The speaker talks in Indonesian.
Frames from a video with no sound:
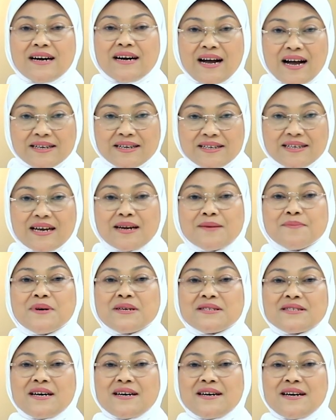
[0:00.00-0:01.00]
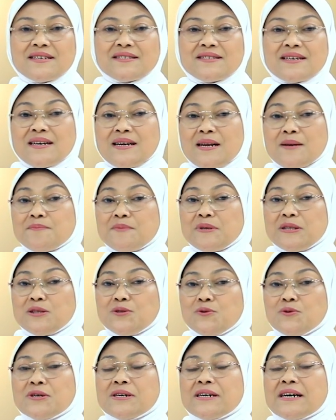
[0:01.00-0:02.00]
Kehadiran Basarnas adalah
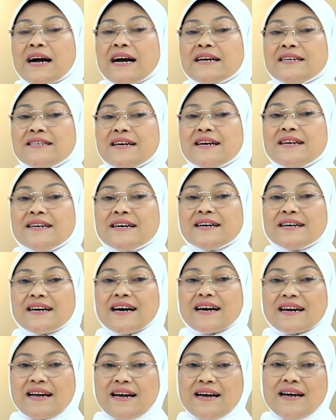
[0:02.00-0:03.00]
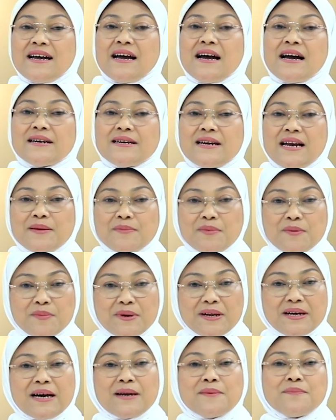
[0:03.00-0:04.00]
bentuk kehadiran negara dalam
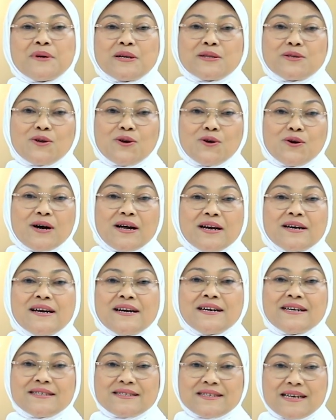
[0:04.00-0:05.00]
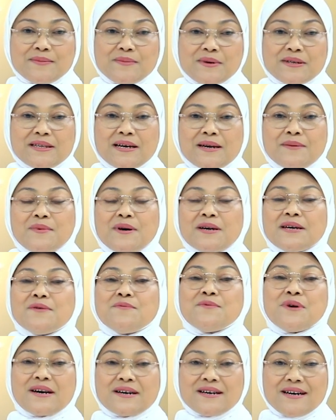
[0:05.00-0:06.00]
memberikan pertolongan dan keselamatan bagi
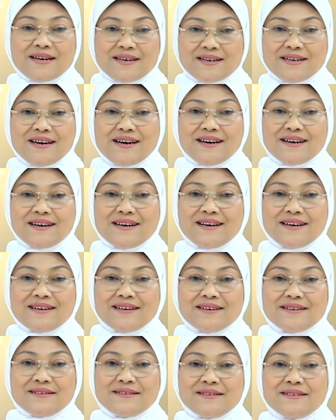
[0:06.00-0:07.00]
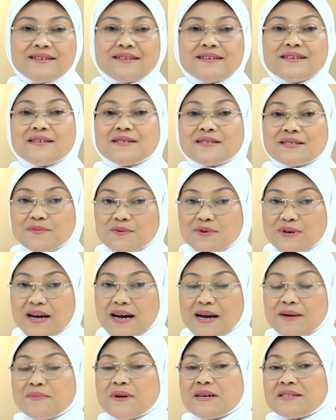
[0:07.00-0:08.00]
warga negara.
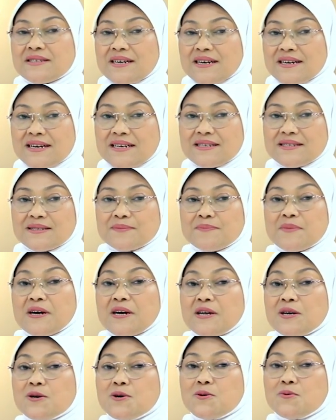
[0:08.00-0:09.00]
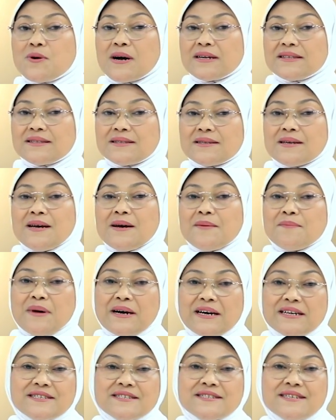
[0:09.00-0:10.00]
Semoga Basarnas makin kuat,
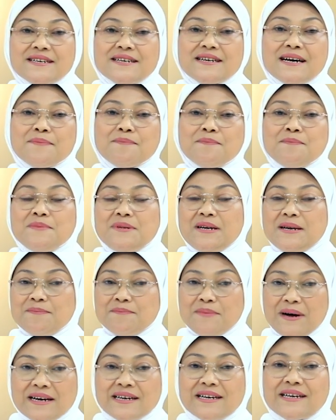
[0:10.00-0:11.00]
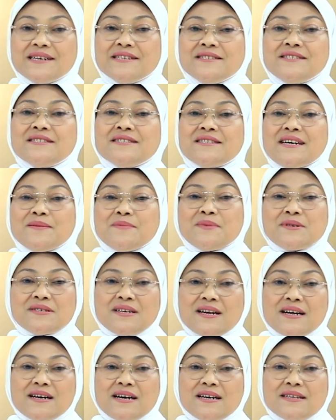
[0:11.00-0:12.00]
makin sigap, dan makin dicintai
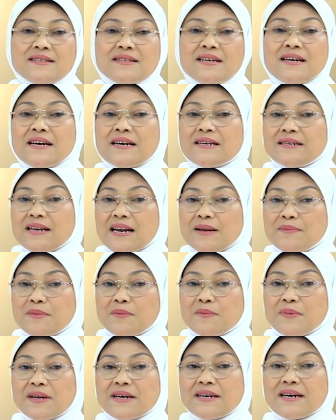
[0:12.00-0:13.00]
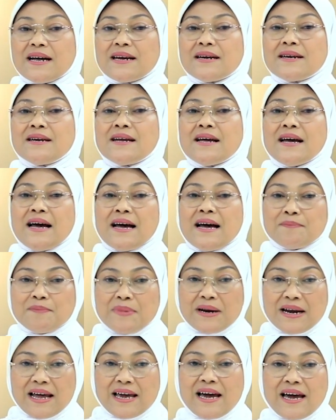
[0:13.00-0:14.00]
masyarakat dalam memberikan
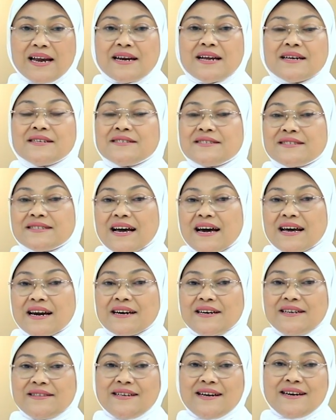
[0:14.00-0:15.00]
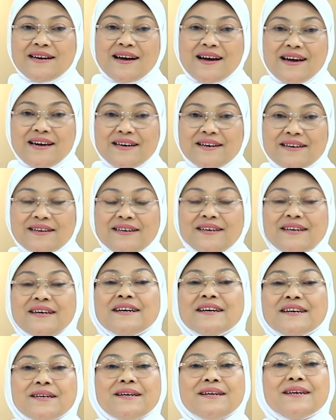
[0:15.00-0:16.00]
pelayanan SAR di tanah air.
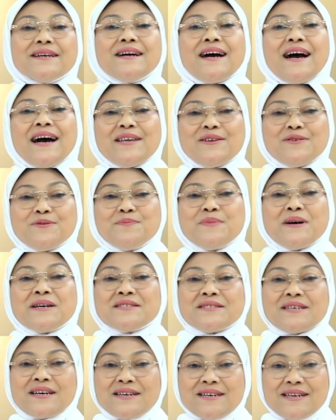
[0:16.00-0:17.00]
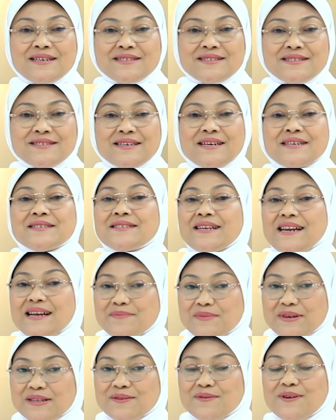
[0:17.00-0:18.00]
Dirgahayu Basarnas,
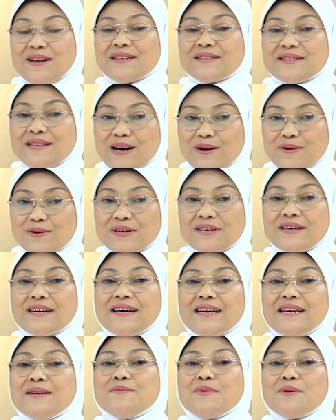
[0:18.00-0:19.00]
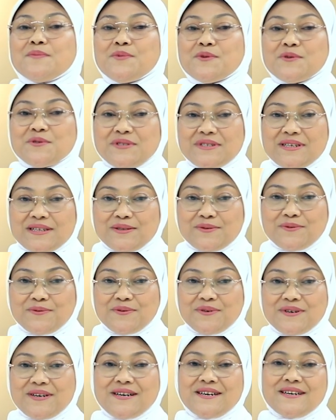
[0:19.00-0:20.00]
selamat ulang tahun ke-51
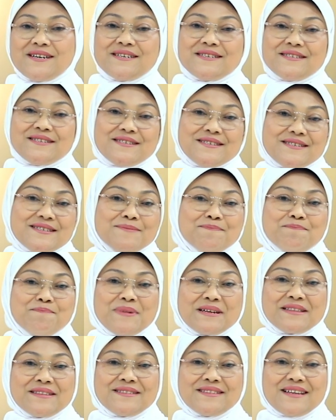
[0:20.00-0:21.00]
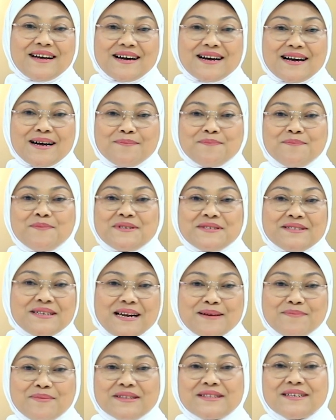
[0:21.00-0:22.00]
cepat tanggap,
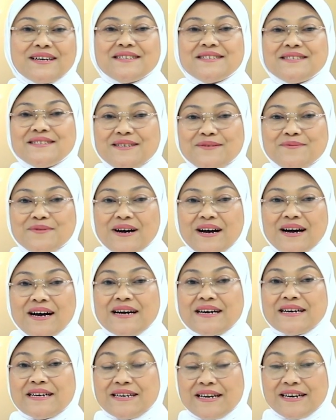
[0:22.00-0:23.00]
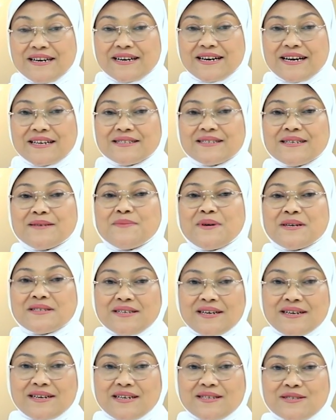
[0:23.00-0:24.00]
selamatkan jiwa. Dedikasi
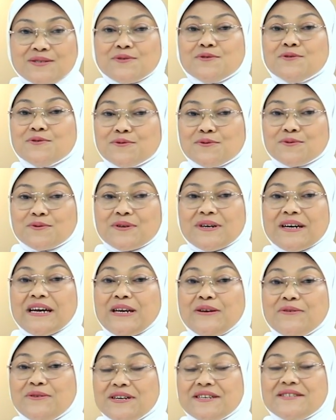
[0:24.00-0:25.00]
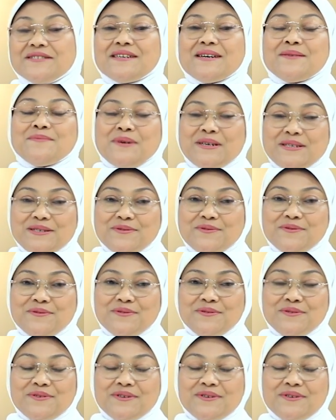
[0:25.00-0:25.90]
Basarnas untuk Indonesia maju.